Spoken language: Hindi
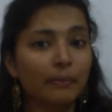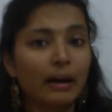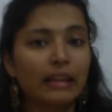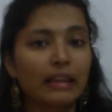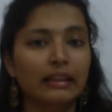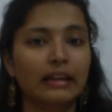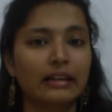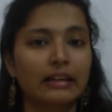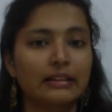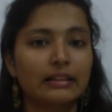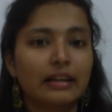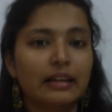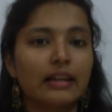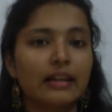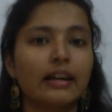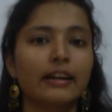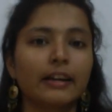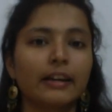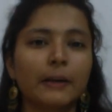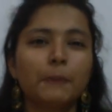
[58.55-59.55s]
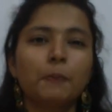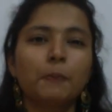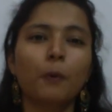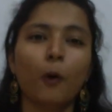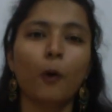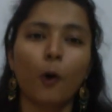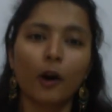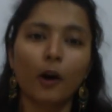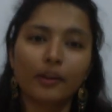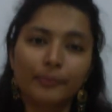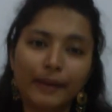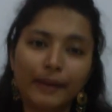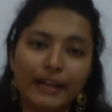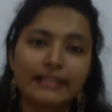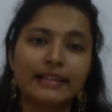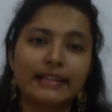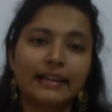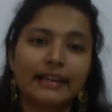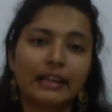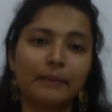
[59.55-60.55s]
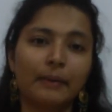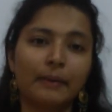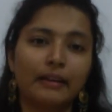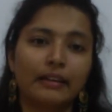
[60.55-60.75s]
बात करते हैं यानी कि बहुत बड़े सेट की बात